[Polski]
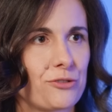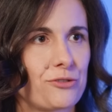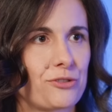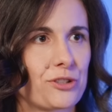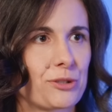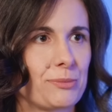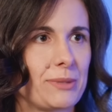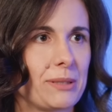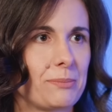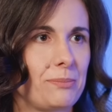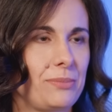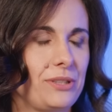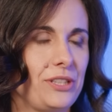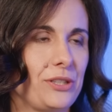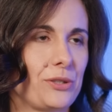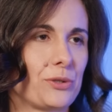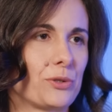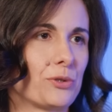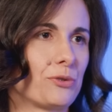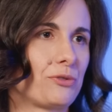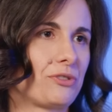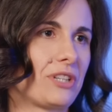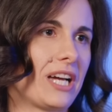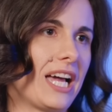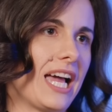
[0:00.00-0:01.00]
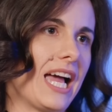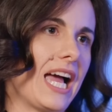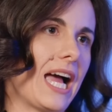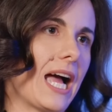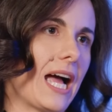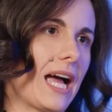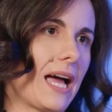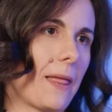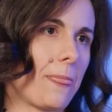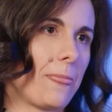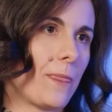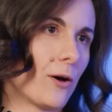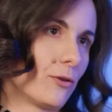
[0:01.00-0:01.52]
w formie plików
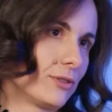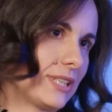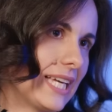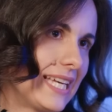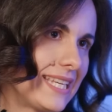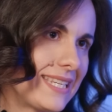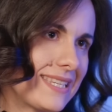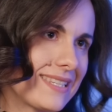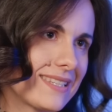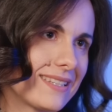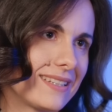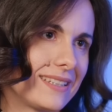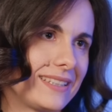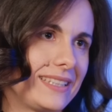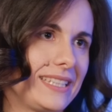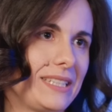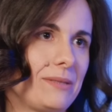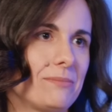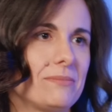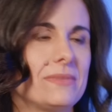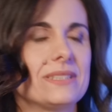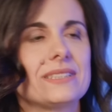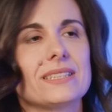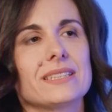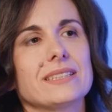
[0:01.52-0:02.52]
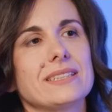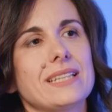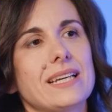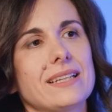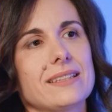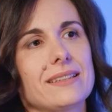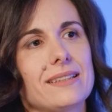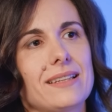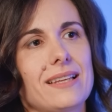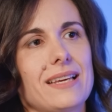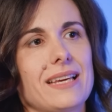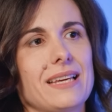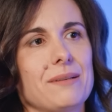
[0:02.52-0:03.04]
e, do nas i my te
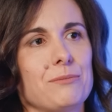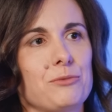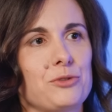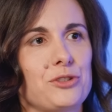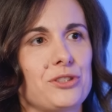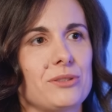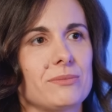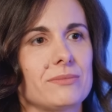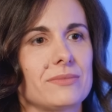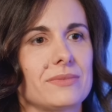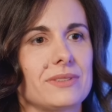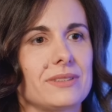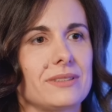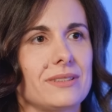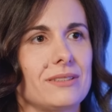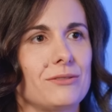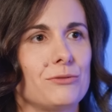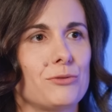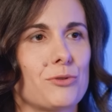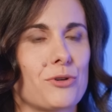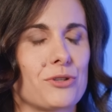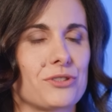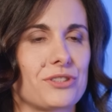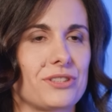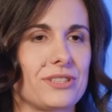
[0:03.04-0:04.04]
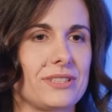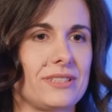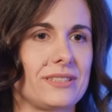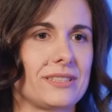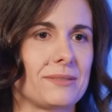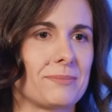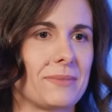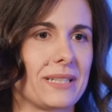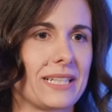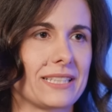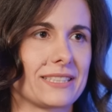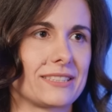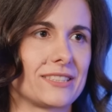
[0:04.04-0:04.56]
dane musimy ułożyć,
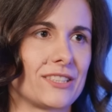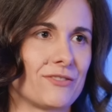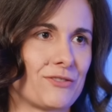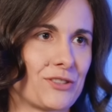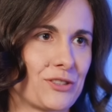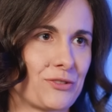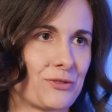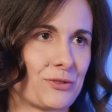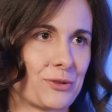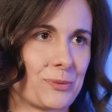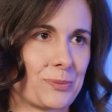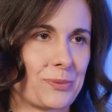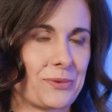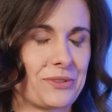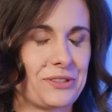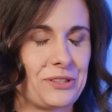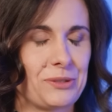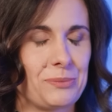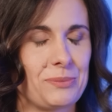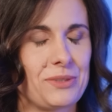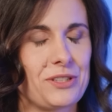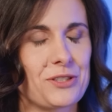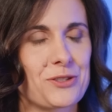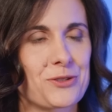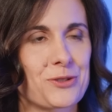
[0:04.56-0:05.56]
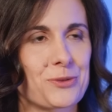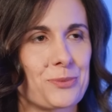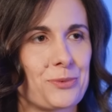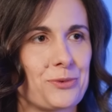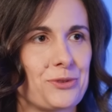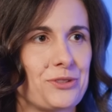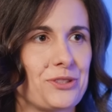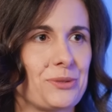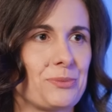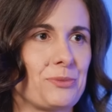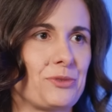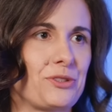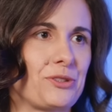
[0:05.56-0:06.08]
zmagazynować w odpowiednim miejscu,
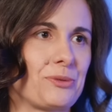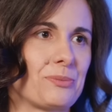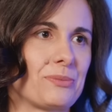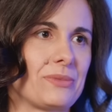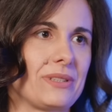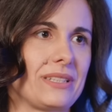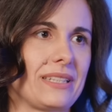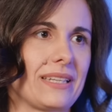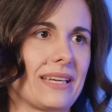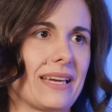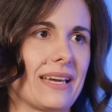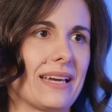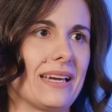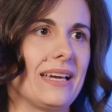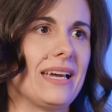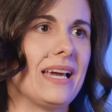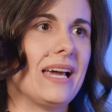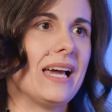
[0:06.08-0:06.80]
później musimy je